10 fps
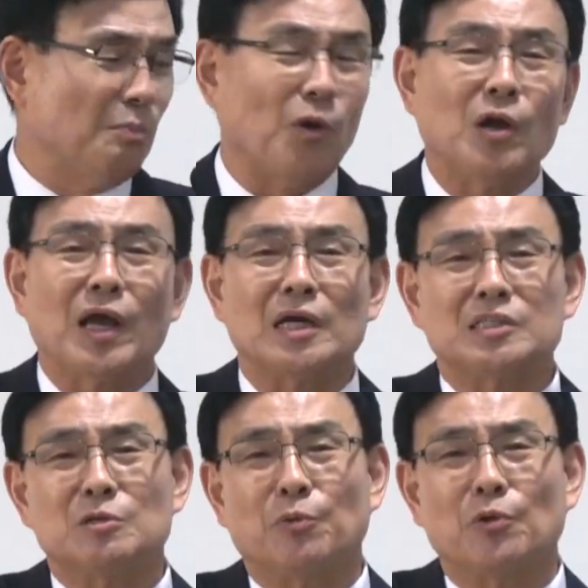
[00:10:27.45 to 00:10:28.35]

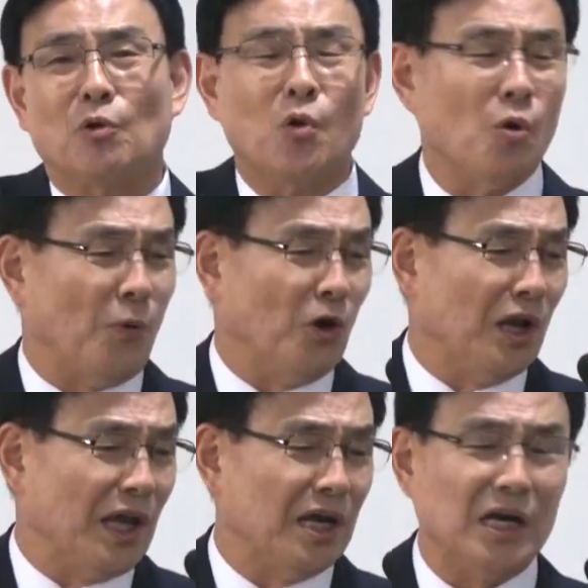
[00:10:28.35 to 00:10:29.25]
벌레같이 보는오
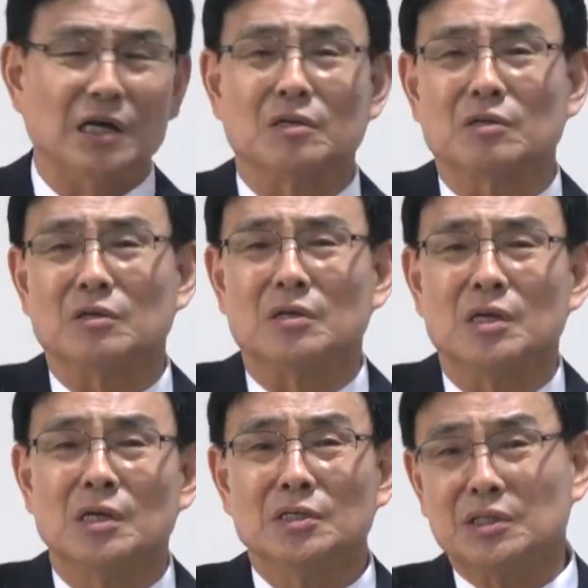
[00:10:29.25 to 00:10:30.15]
벌레야 그렇게
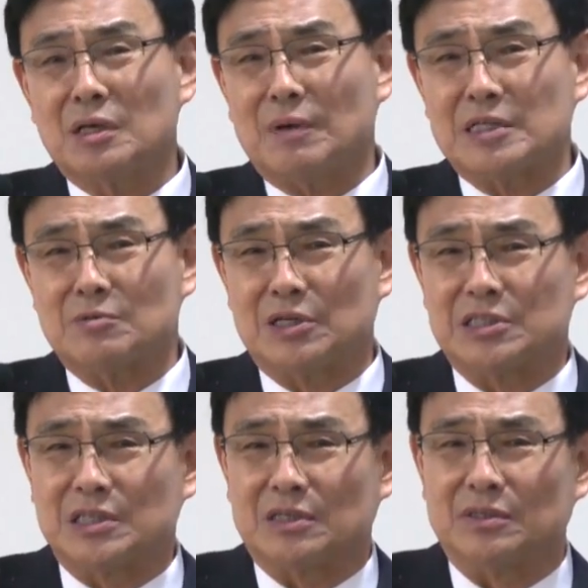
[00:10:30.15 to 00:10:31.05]
이렇게
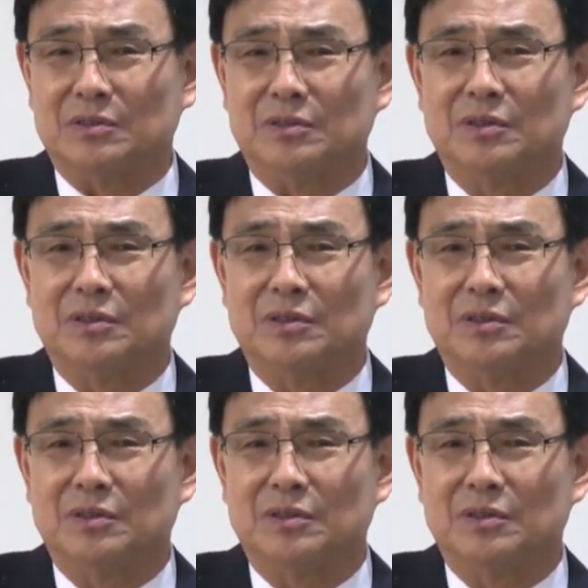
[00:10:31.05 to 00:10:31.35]
말씀하시잖아요